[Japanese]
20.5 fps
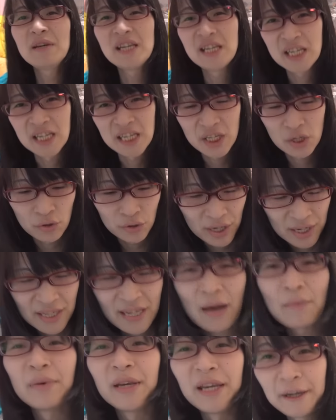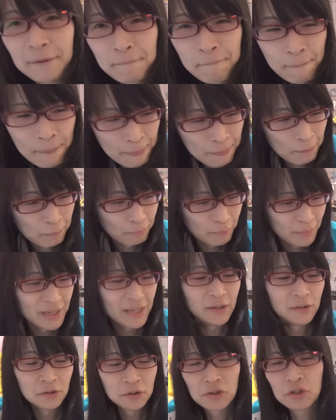にしようね。サミ
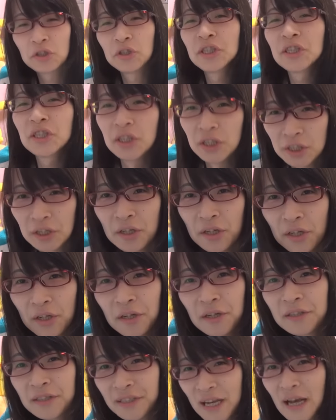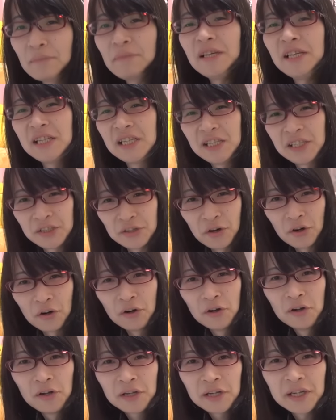み美しくサミにし
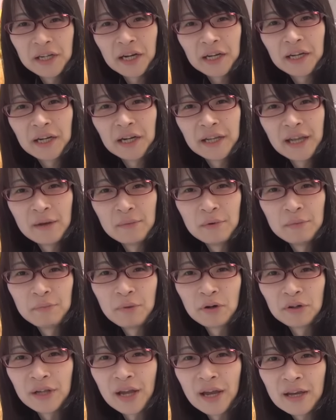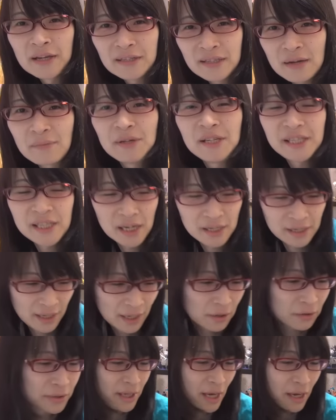よう。キラキラネームっぽくね、サミちゃん
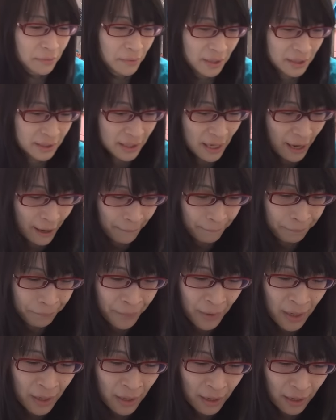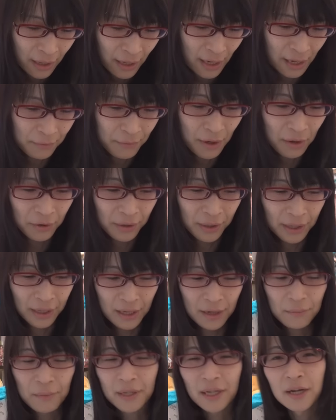でざいました。まあこれか
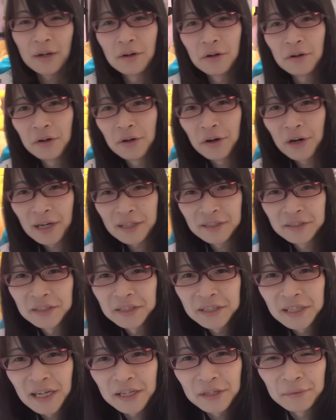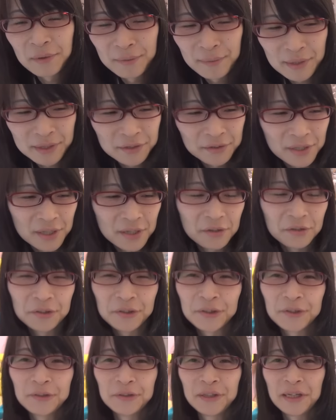らねまたいろいろ遊んでいきたいと思いますのでよろ
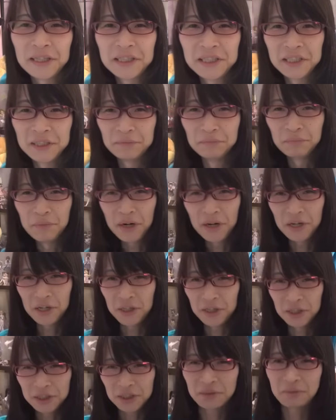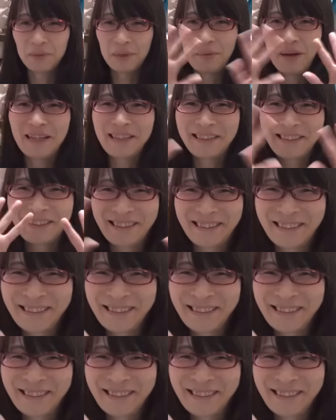しくお願いします。バイバイ。